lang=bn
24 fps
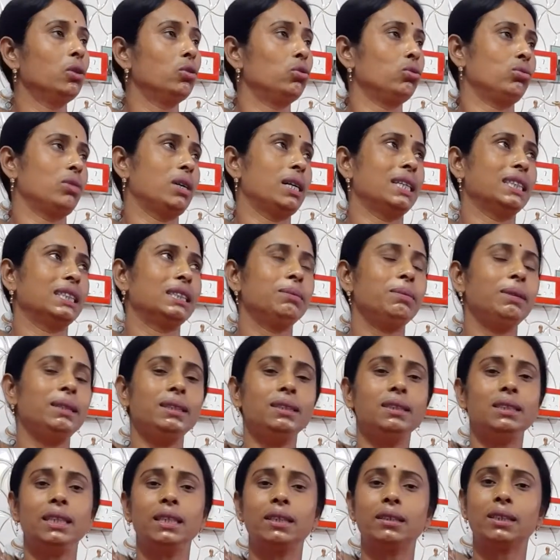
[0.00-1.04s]
তো
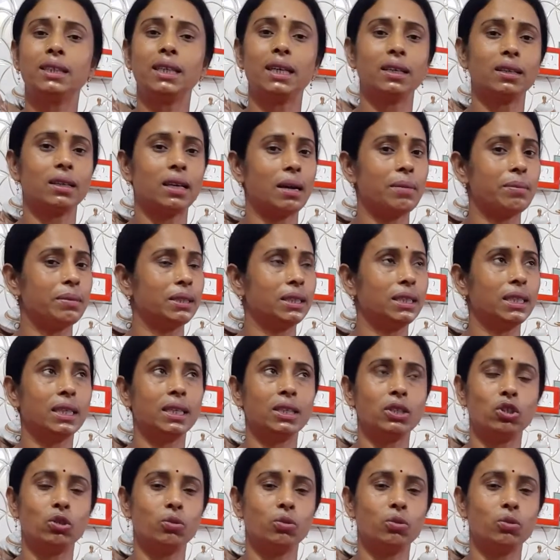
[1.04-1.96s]
হাজব্যান্ড ঠিকঠাক আমাদেরকে